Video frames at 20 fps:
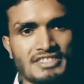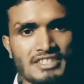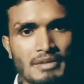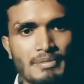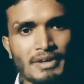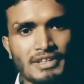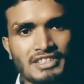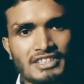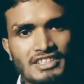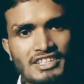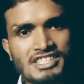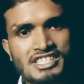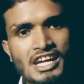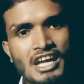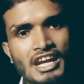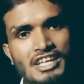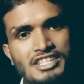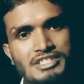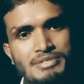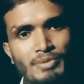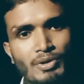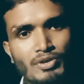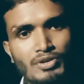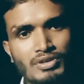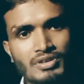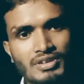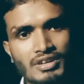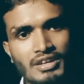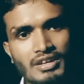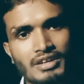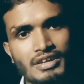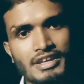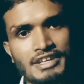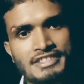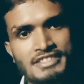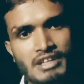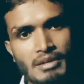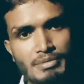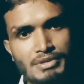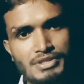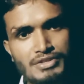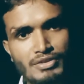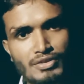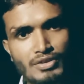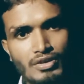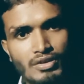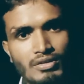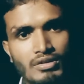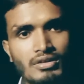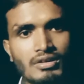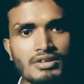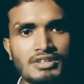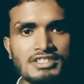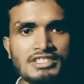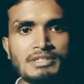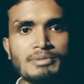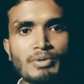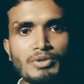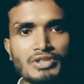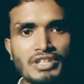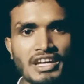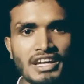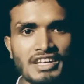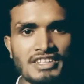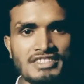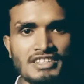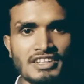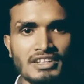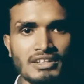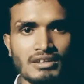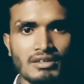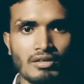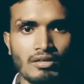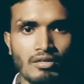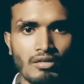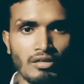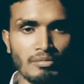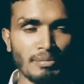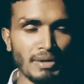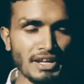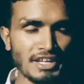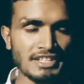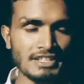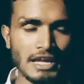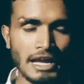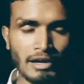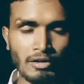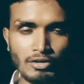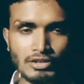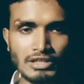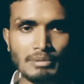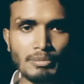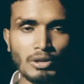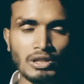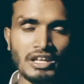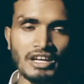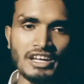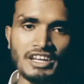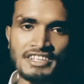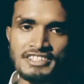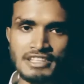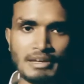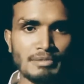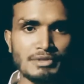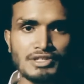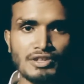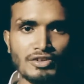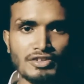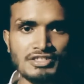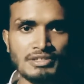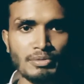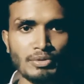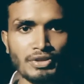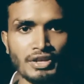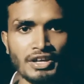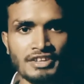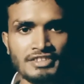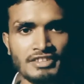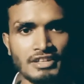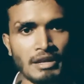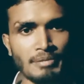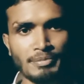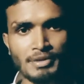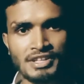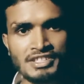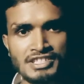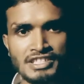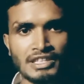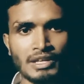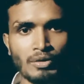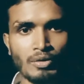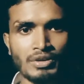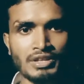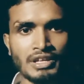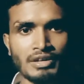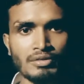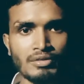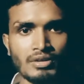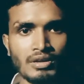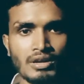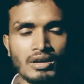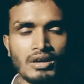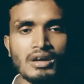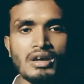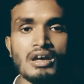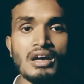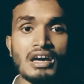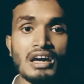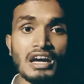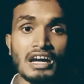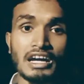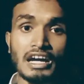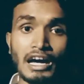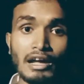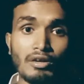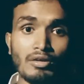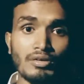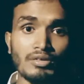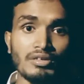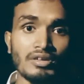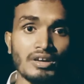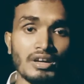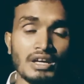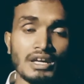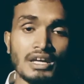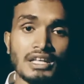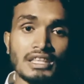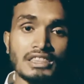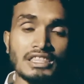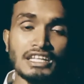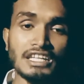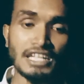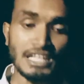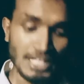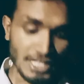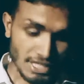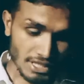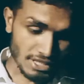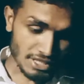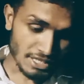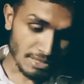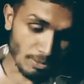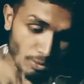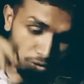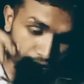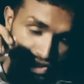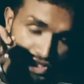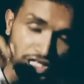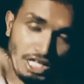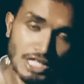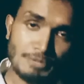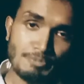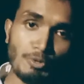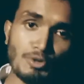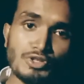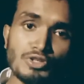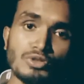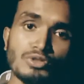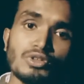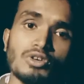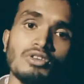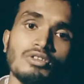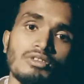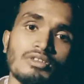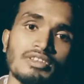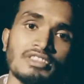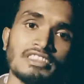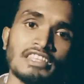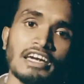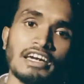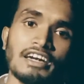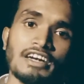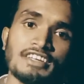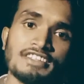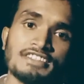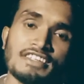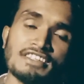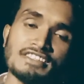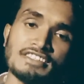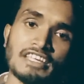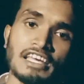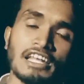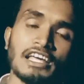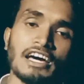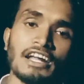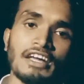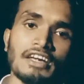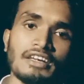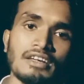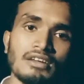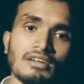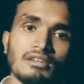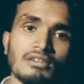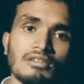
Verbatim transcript: যে ব্যক্তিটা সারা জীবন ইসলামের জন্য জীবন দিয়ে গেছেন মানে এক কথায় বলতে গেলে ইসলামের জন্য জীবন দিয়ে গেছেন আপনারা চিন্তা করে দেখুন কারণ তিনি জীবনের শেষ পর্যন্ত থেকে গেছেন জেলখানায়